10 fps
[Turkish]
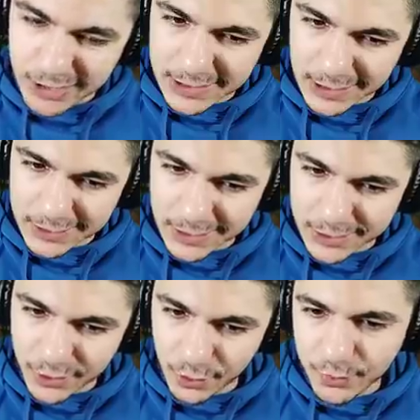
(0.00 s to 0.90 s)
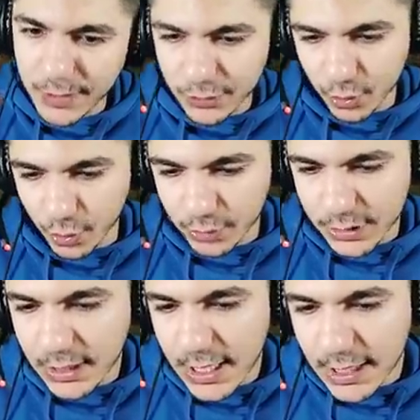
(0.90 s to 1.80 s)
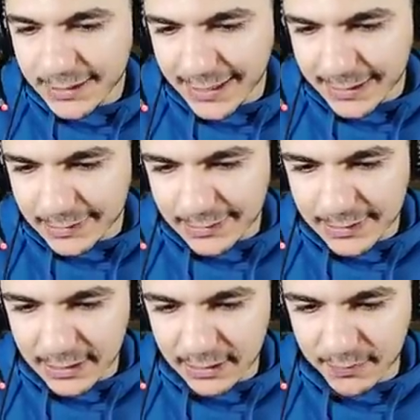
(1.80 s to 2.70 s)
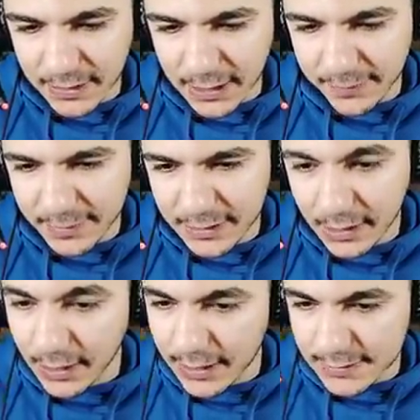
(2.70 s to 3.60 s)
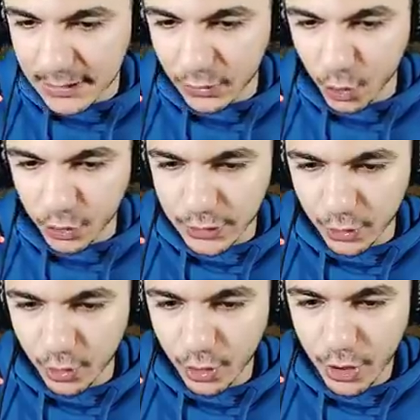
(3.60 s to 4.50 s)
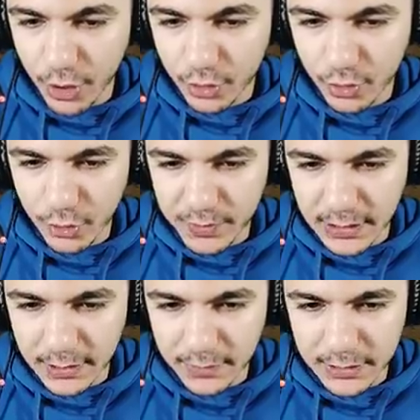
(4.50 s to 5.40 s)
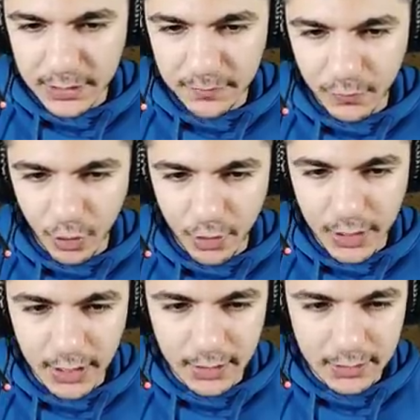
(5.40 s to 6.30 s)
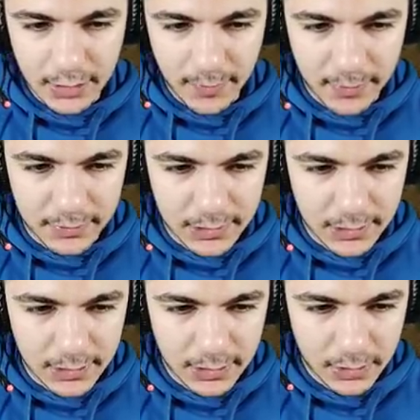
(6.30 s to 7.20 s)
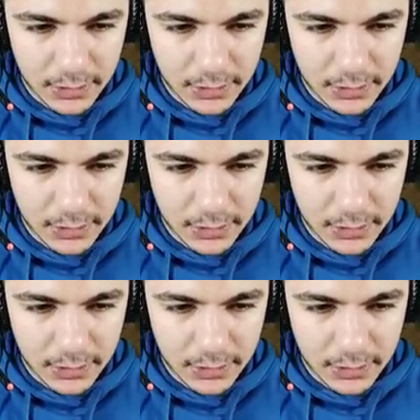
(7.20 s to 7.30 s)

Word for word: Kral kraliçe yok biraz zor olacak. Tek yıldız alalım da ganimeti en azından kurtarıyor. Şöyle bir tane bırakayım böyle. Tamamdır.